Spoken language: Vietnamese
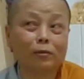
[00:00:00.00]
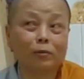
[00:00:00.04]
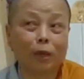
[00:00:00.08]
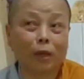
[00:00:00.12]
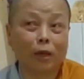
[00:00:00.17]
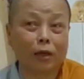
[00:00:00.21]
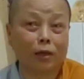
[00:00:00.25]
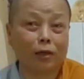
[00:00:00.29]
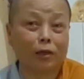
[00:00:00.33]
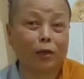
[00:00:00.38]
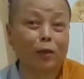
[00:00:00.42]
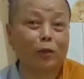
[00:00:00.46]

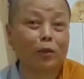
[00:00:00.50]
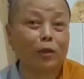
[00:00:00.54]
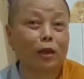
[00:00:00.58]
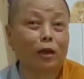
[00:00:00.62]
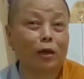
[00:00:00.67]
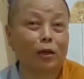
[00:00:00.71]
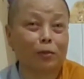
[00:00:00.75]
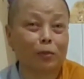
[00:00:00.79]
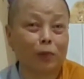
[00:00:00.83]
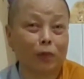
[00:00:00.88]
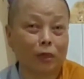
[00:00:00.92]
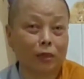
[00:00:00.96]
mà ở trên
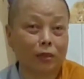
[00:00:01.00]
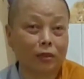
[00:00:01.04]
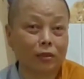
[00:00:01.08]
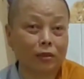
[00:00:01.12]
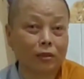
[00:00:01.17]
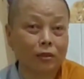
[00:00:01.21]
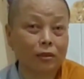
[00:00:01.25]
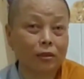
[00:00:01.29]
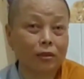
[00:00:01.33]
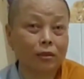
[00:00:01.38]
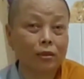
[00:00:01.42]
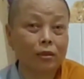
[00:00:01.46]
trời
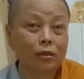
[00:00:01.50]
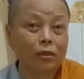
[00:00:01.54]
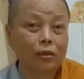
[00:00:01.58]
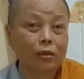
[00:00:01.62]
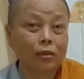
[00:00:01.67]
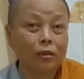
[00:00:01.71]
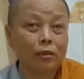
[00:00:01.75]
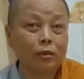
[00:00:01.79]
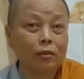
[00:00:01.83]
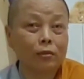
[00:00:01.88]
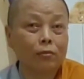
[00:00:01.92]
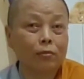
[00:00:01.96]

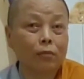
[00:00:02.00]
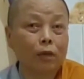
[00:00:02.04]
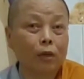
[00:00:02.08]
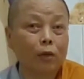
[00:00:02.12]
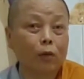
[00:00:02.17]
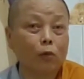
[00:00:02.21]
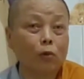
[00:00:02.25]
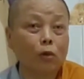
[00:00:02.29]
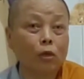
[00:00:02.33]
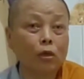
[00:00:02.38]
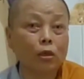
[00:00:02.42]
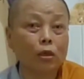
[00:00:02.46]
mà
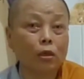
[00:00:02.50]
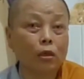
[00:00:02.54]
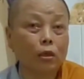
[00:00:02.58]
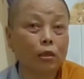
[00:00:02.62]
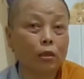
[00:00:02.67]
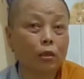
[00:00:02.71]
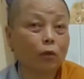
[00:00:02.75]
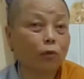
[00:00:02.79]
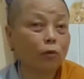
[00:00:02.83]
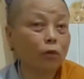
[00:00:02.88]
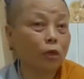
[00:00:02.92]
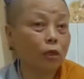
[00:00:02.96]
cũng có
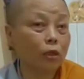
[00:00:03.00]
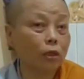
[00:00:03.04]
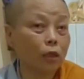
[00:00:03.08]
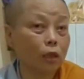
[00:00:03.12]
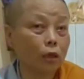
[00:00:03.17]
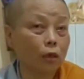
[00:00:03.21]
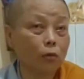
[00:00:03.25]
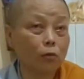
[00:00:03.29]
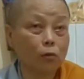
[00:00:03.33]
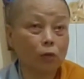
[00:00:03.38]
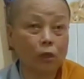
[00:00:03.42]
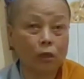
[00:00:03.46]
dựa, cũng lựa
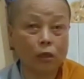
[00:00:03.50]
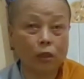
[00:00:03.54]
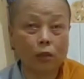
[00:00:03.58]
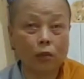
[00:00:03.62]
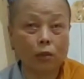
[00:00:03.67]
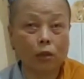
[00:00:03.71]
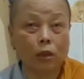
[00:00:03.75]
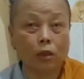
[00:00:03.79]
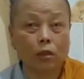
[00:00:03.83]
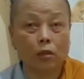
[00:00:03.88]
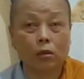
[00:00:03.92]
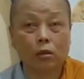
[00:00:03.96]
chắc cũng lựa theo
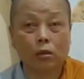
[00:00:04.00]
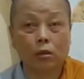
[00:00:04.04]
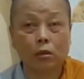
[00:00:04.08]
người,